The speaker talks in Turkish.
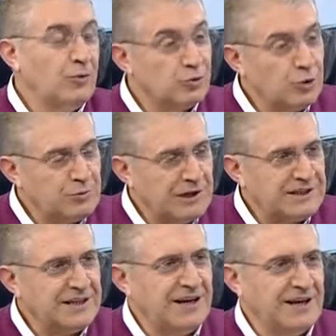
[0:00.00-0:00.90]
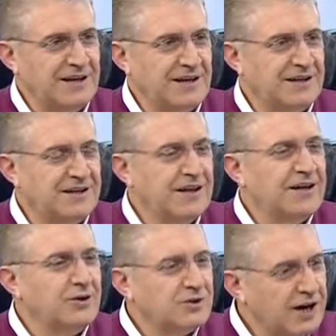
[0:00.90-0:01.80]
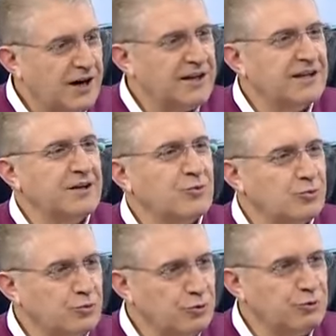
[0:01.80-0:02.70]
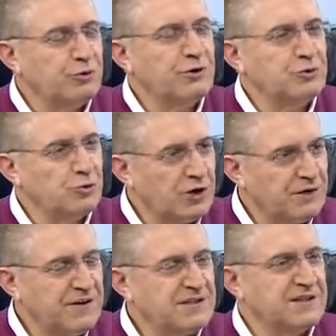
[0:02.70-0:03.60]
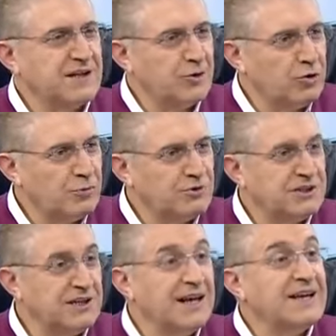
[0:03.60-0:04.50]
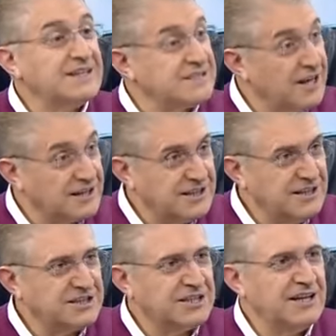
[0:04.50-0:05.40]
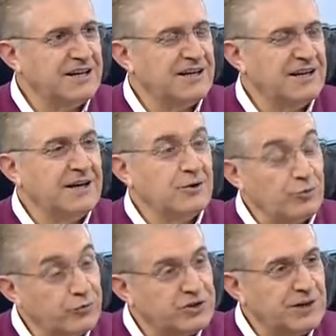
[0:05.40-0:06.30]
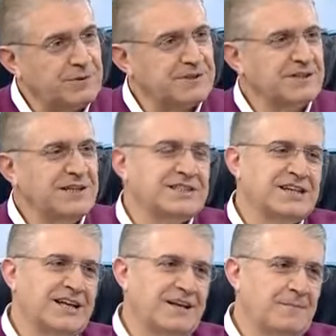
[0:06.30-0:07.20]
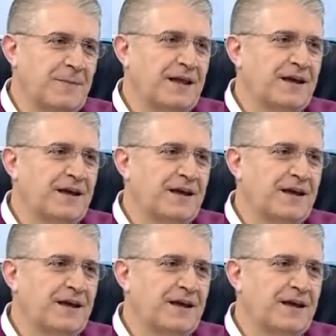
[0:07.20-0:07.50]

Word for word: o toplantıyla alakalı tarihini, kültürünü, coğrafyasını, ekonomisini, siyasi ilişkilerini, nüfus yapısını incelerim.